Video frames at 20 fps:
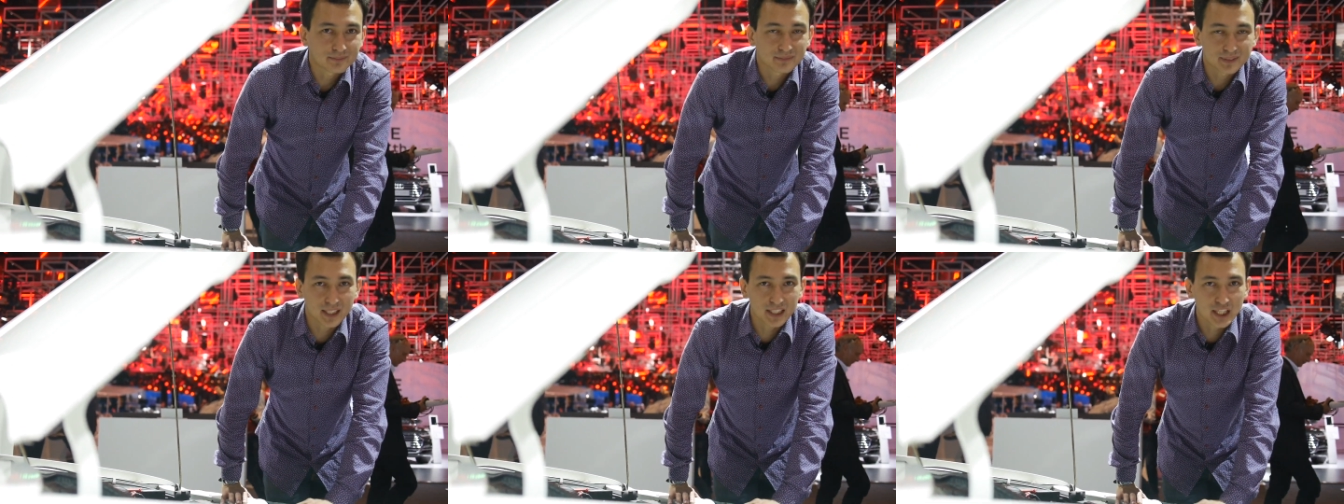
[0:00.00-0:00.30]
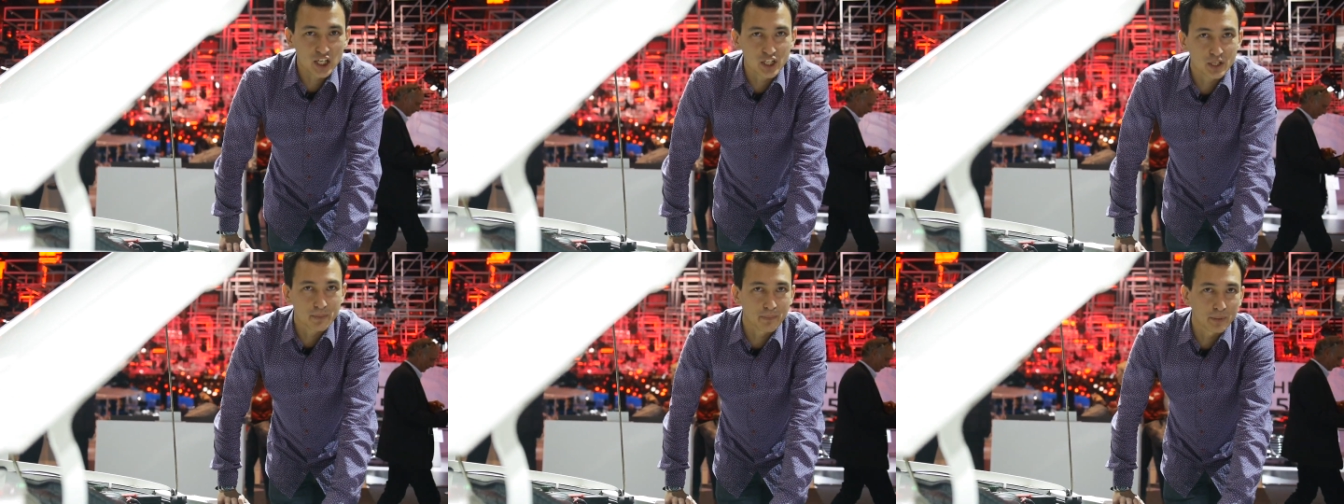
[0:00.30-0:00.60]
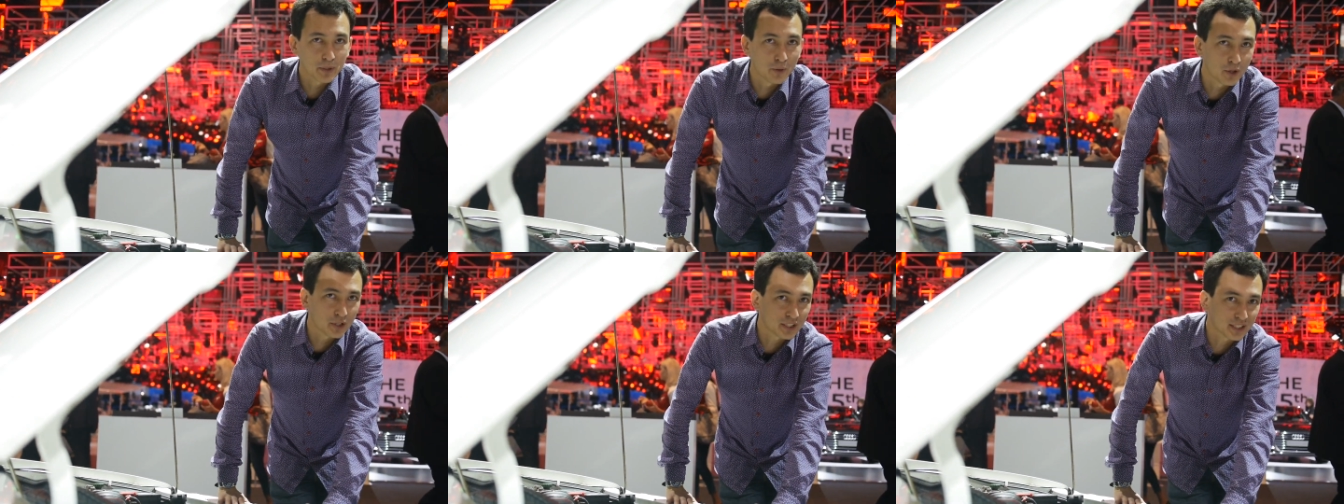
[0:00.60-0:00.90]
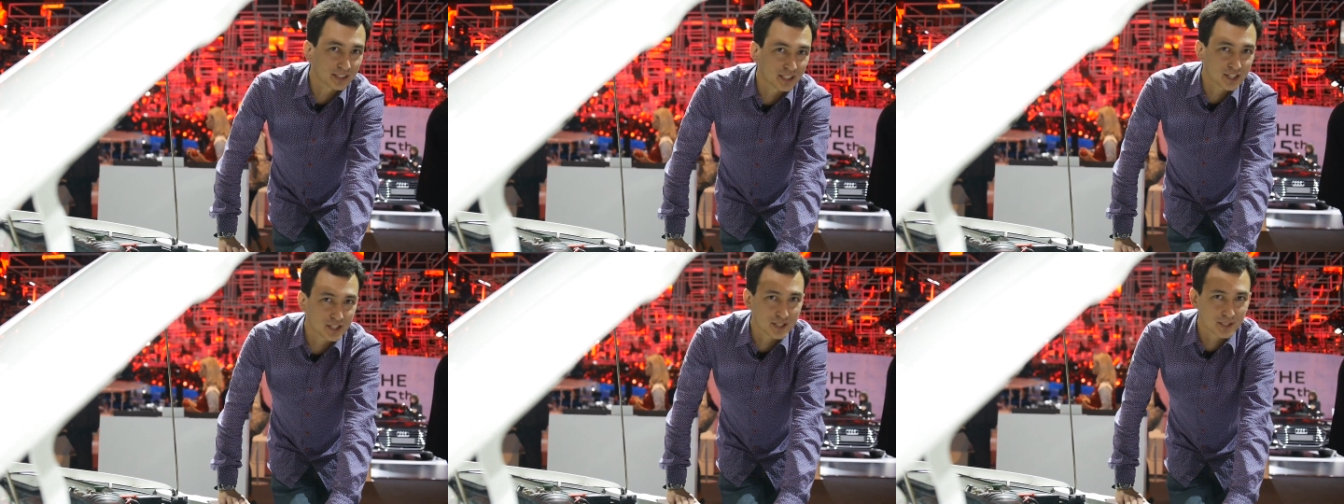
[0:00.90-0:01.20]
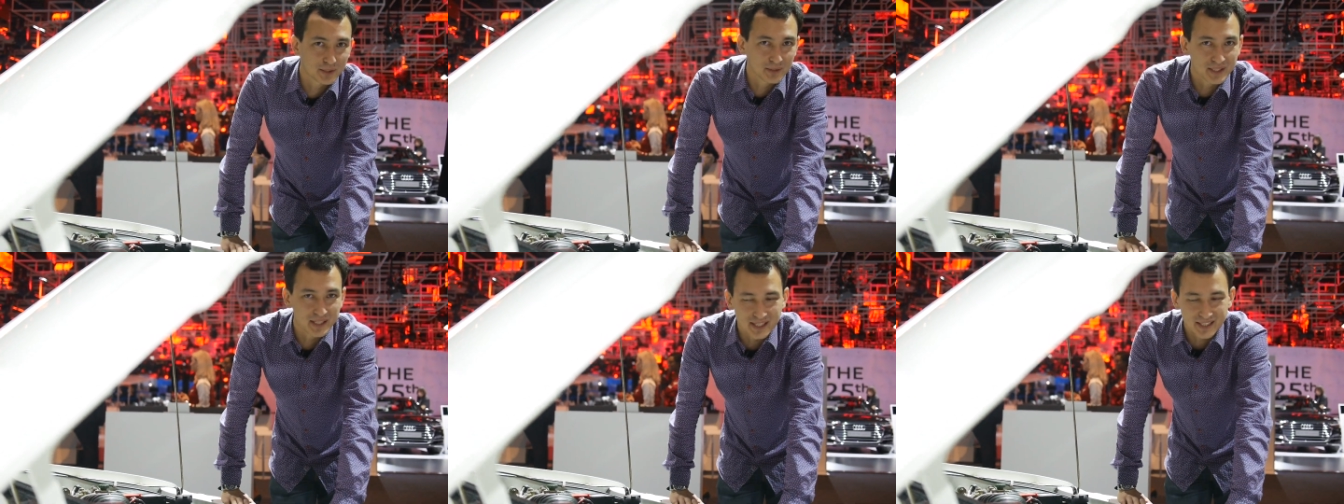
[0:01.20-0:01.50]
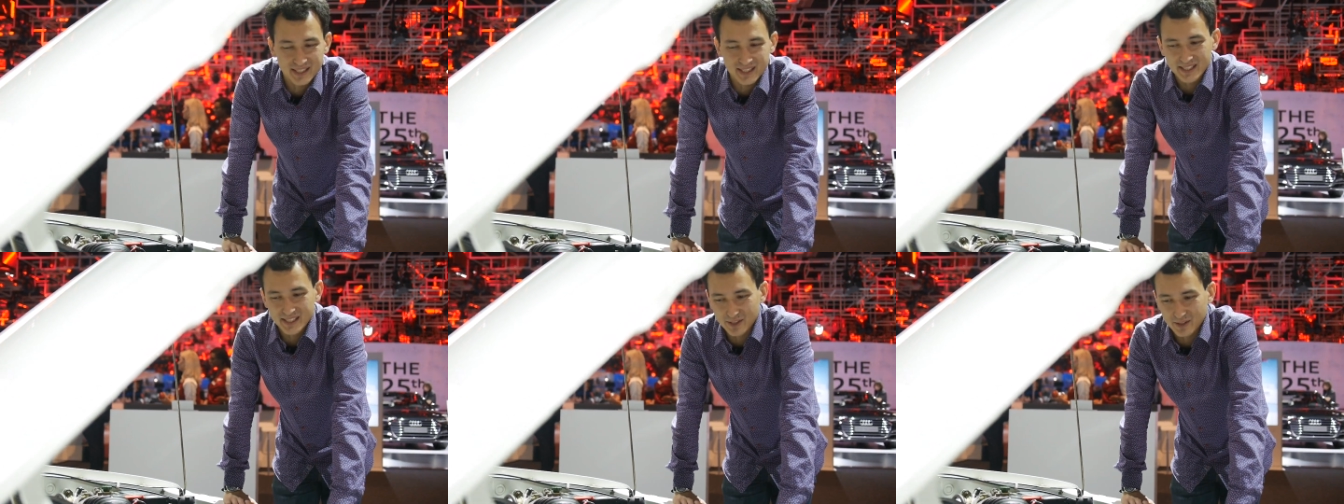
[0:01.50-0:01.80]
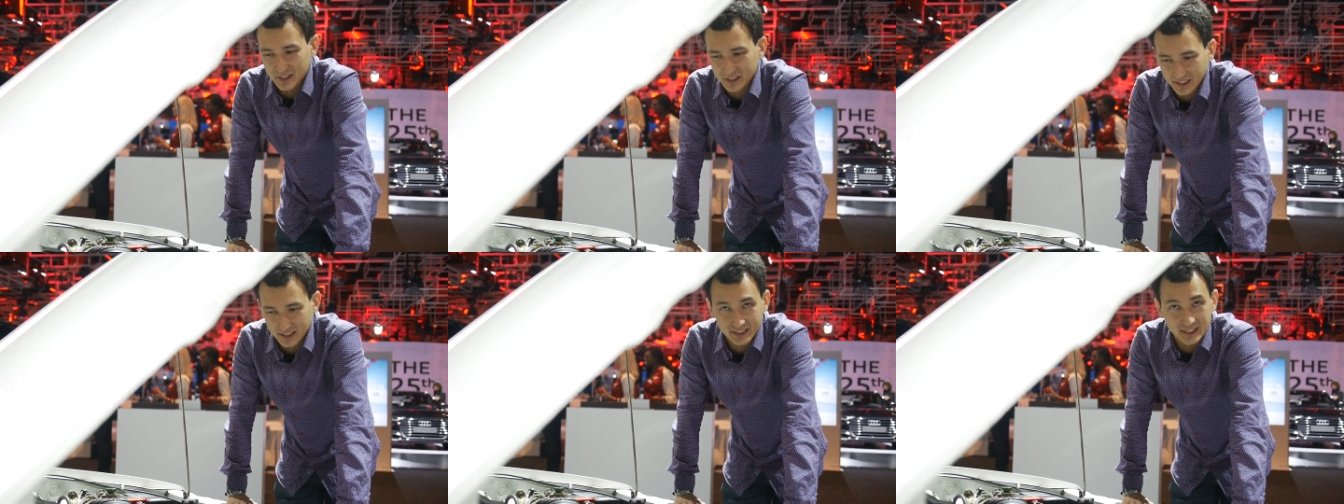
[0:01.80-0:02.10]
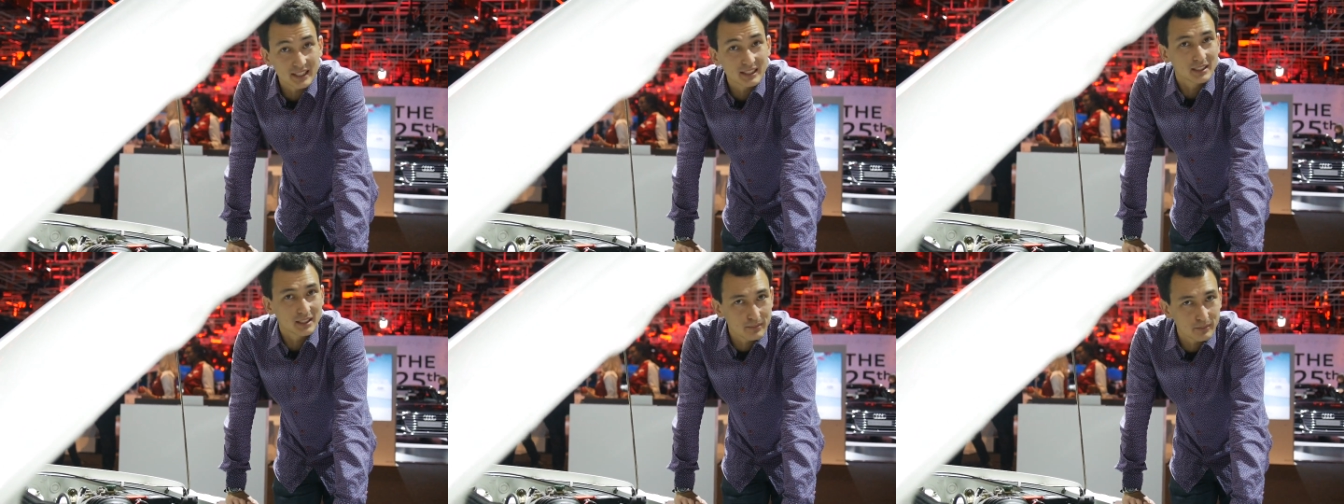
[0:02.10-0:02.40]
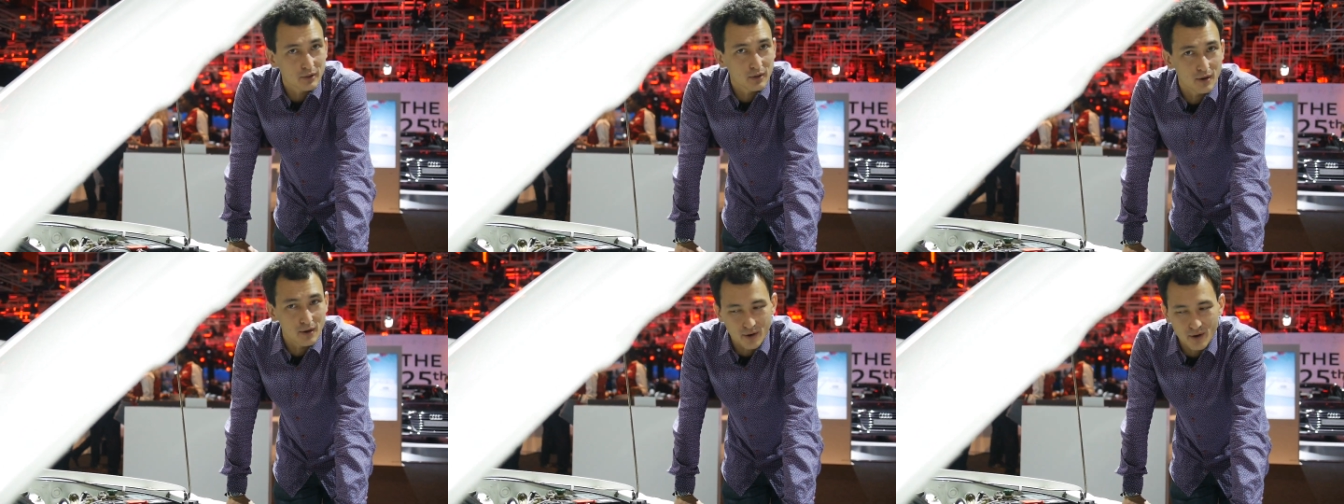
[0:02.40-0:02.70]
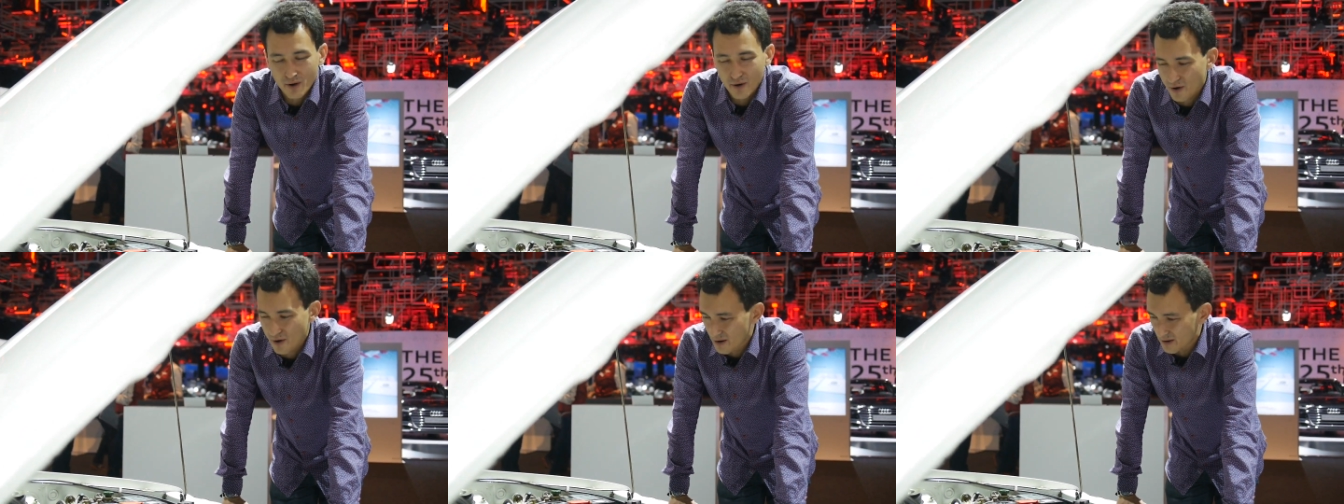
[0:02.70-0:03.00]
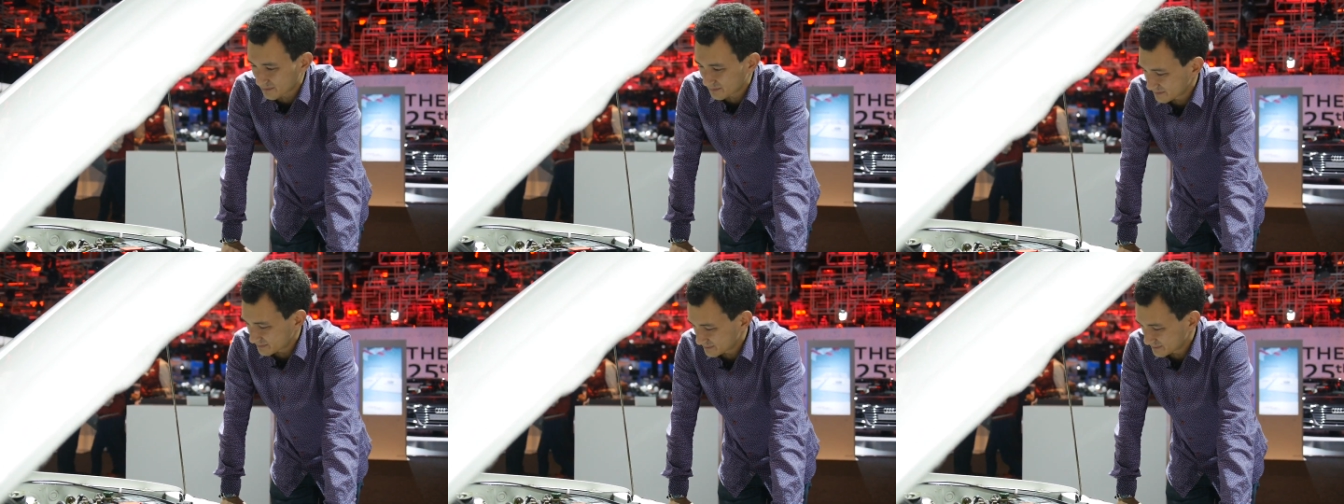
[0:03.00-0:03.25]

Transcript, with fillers: на нашей приорке даже 110 сил, а тогда это было ого-го.